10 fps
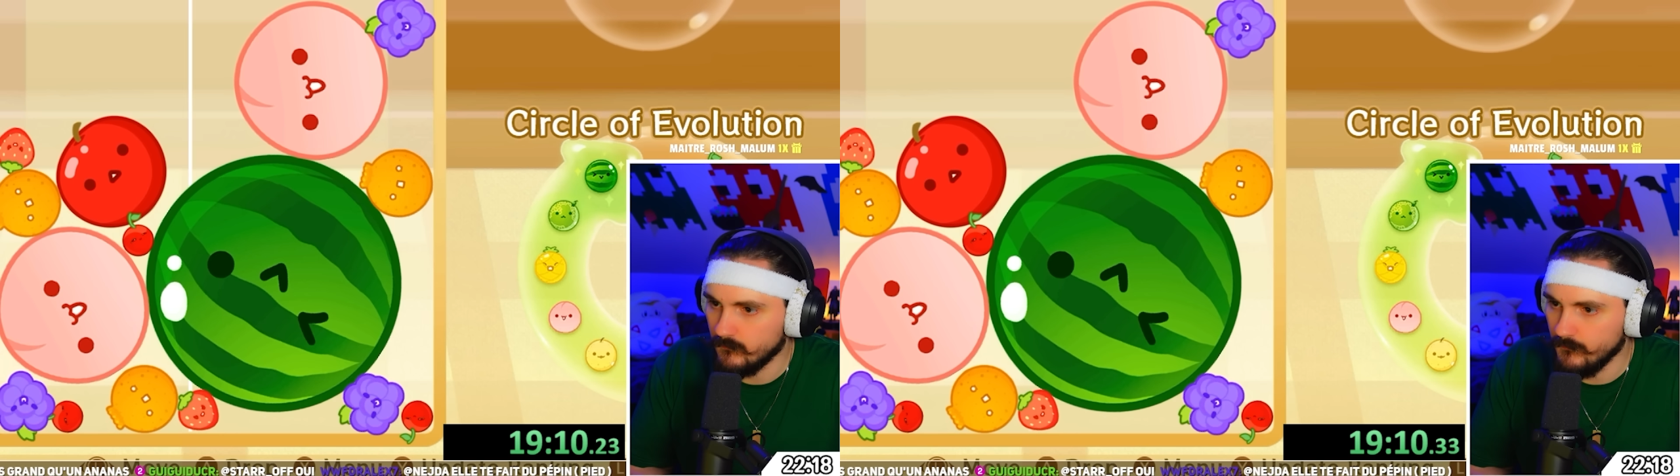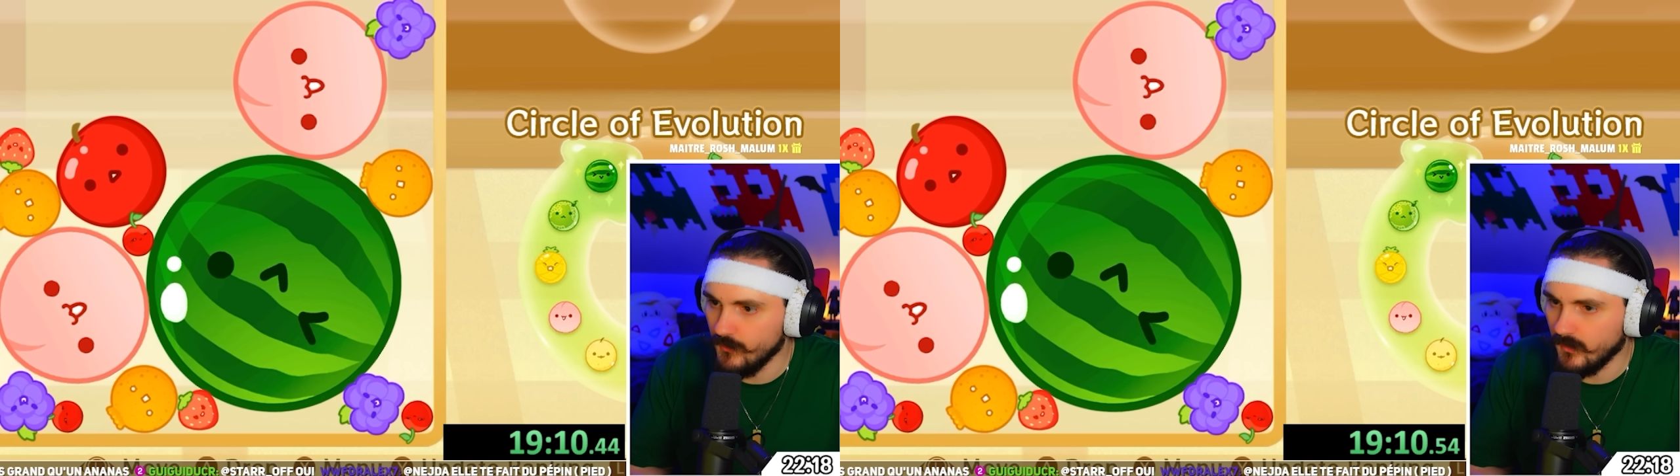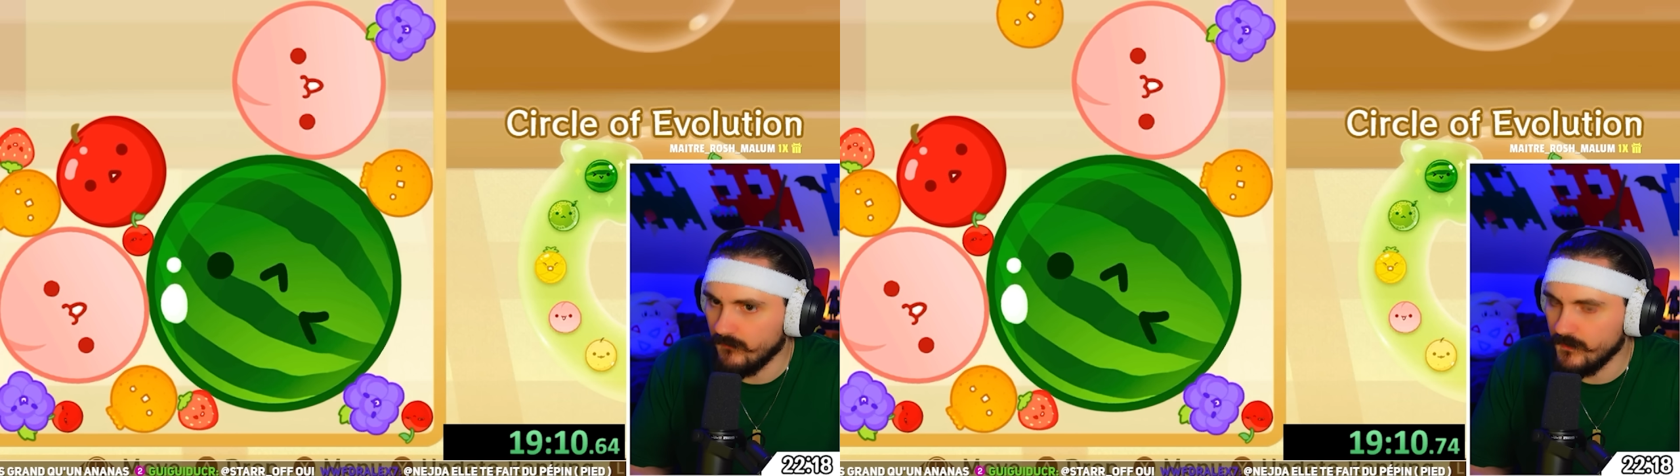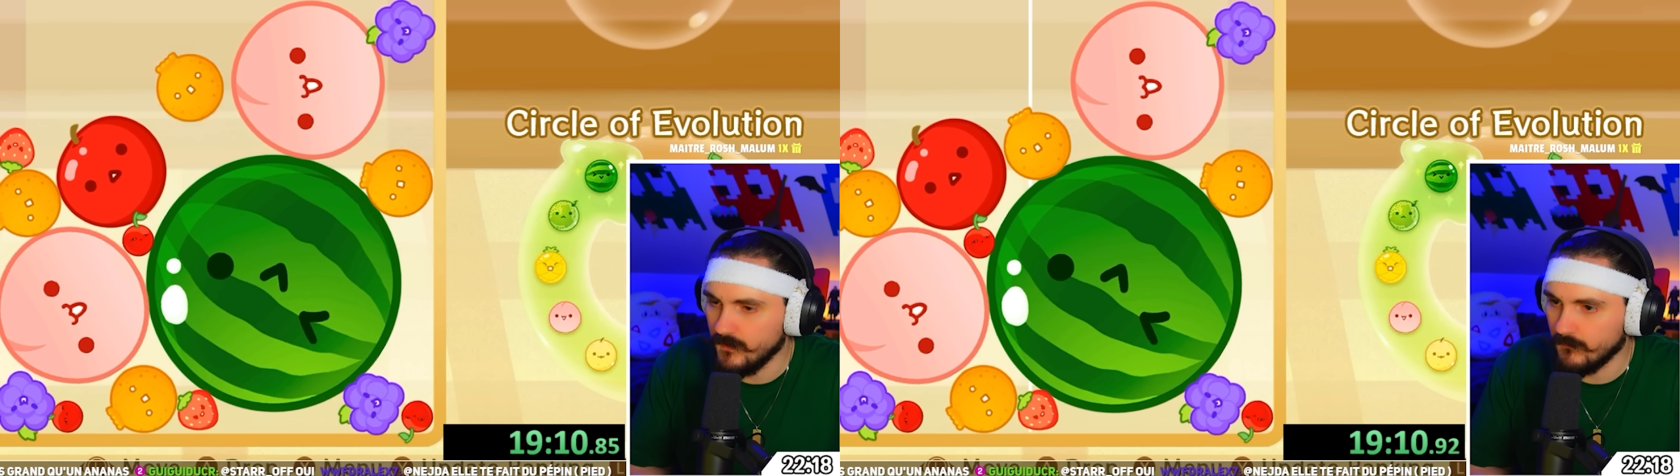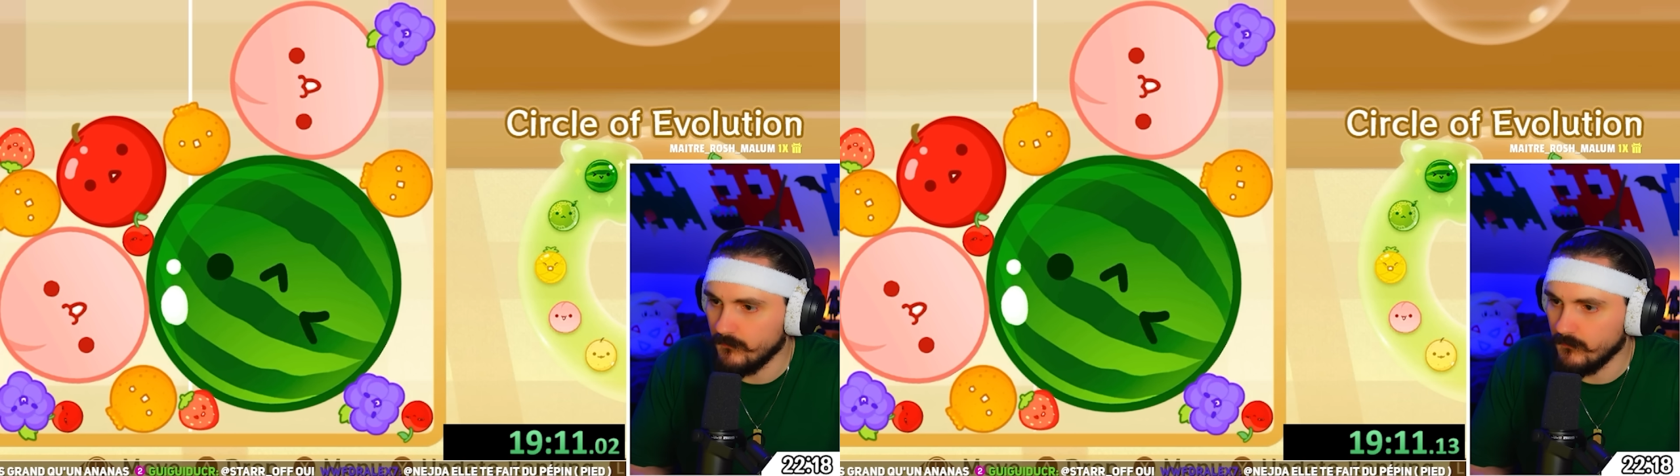Mieux
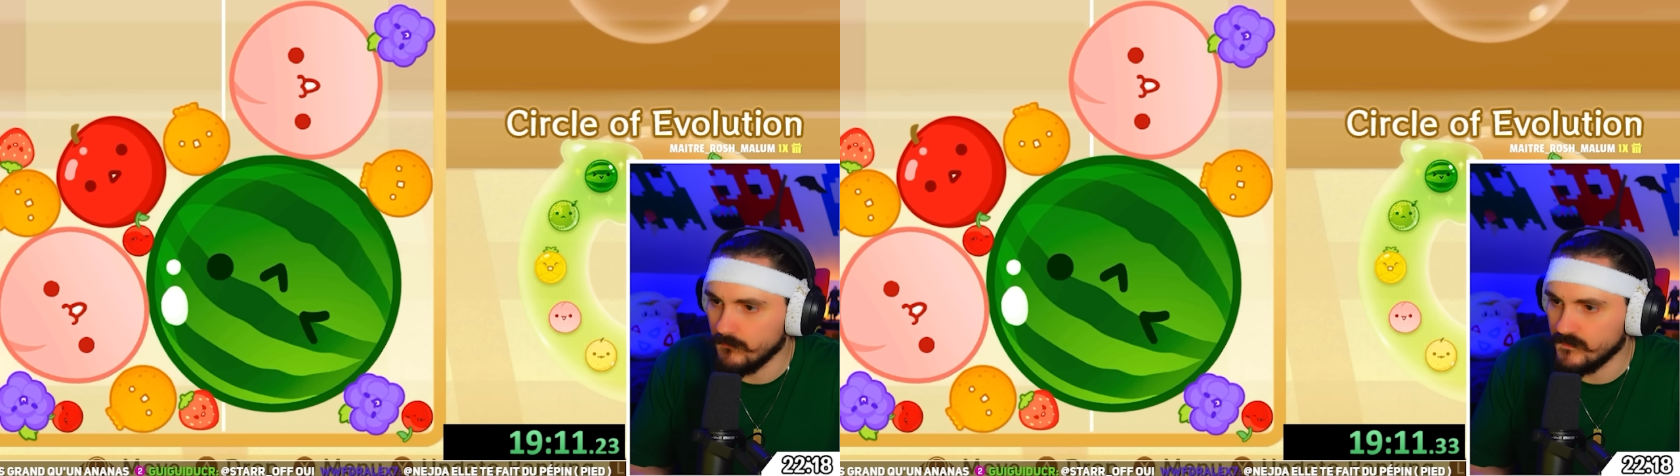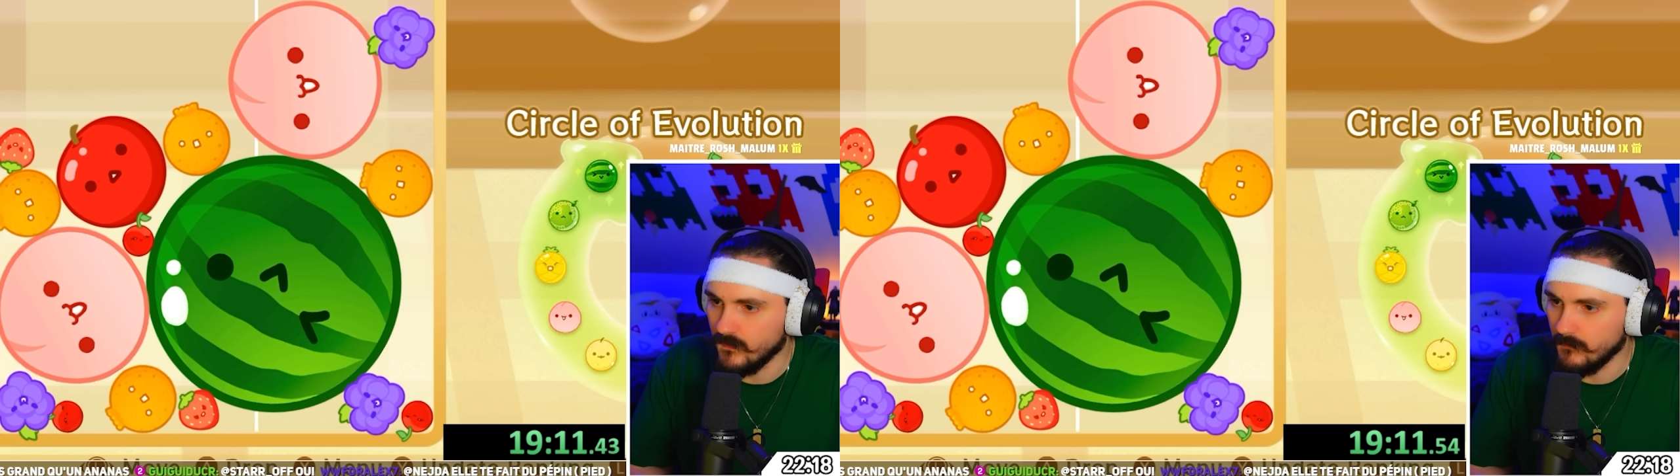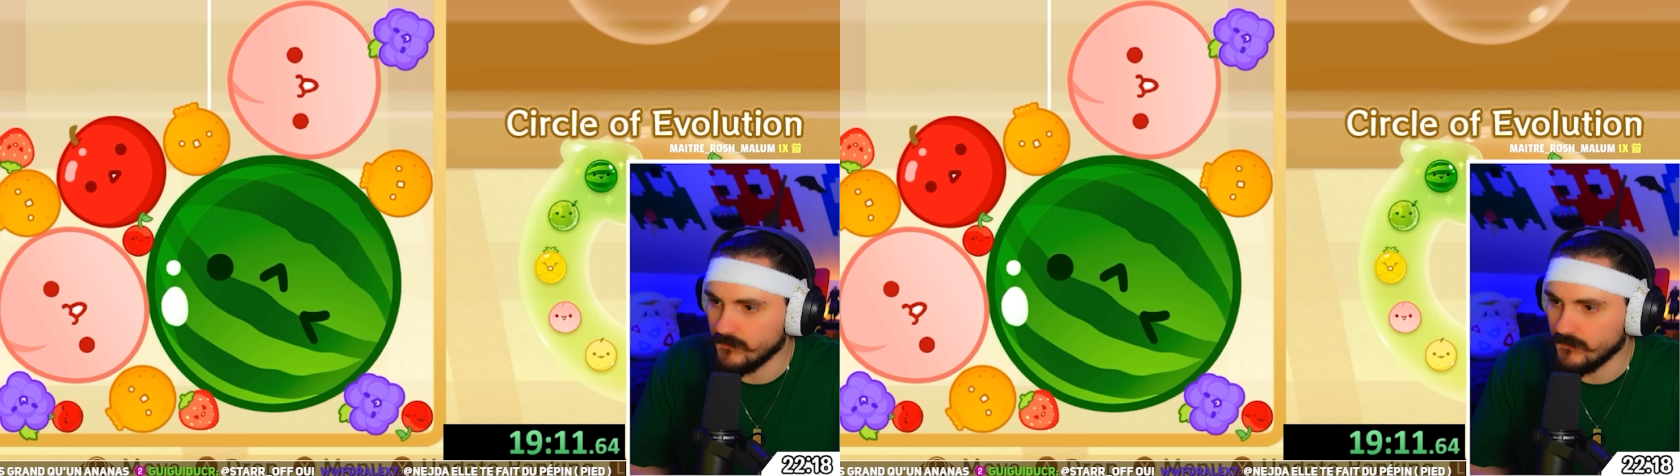réfléchir que, ça là,